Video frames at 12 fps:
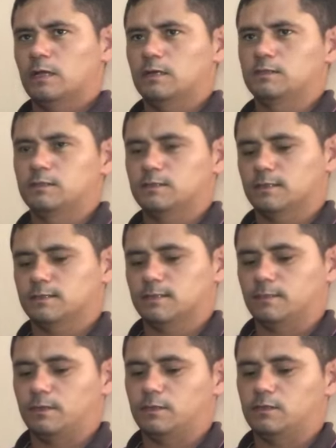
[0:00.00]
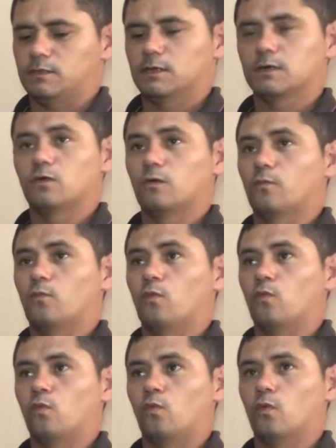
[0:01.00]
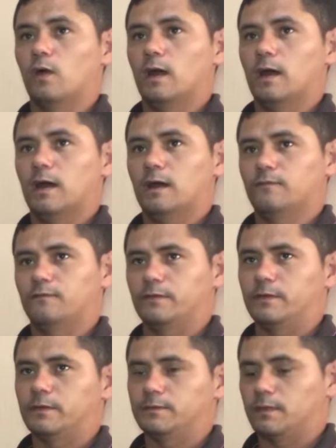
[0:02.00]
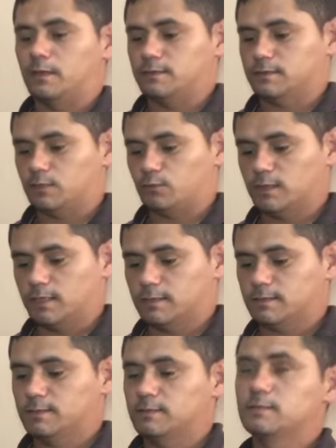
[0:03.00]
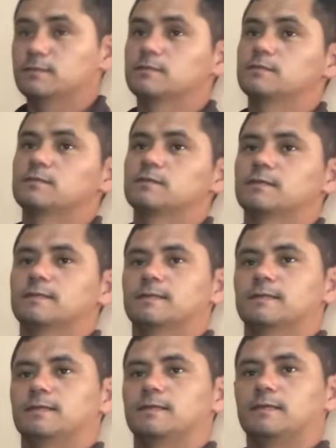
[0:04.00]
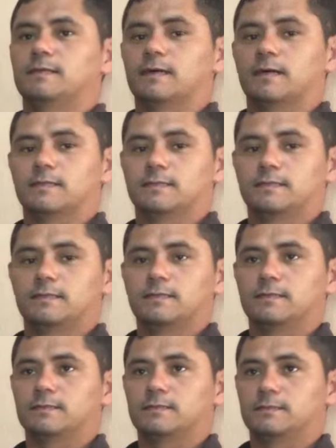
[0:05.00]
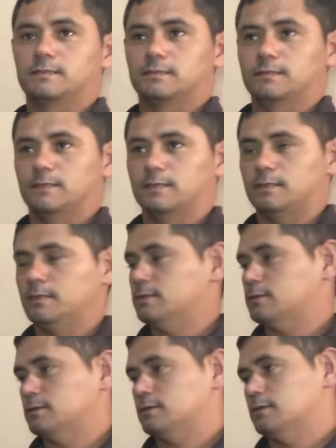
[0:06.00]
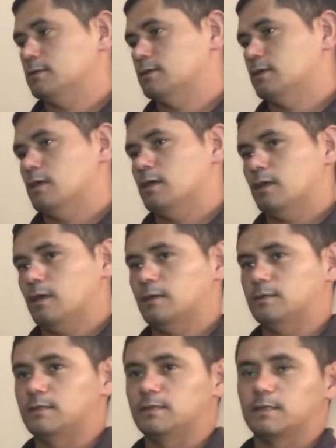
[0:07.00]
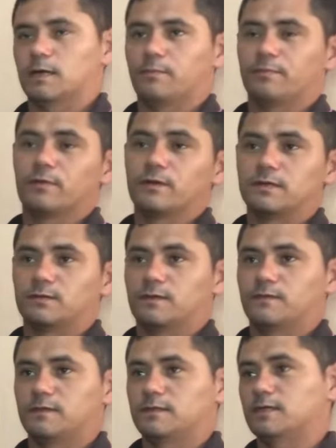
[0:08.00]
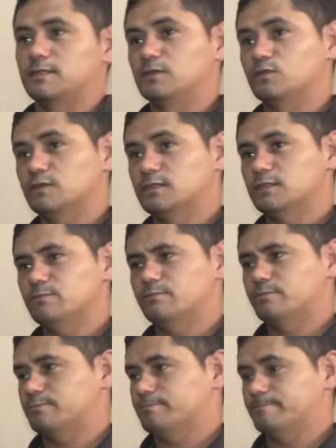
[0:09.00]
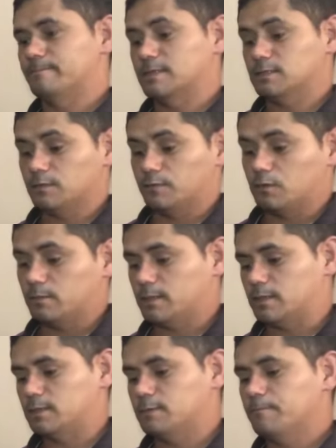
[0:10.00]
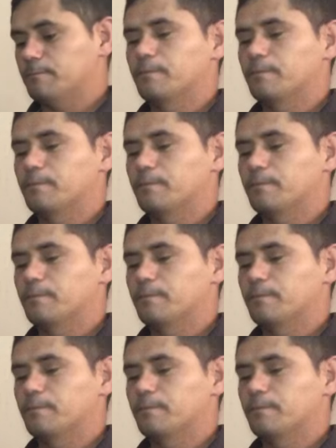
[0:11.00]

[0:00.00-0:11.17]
a gente tá sabendo já como a filha dela saiu de casa e a tia, né, a tia tá apoiando a filha da deusa e dessa forma aí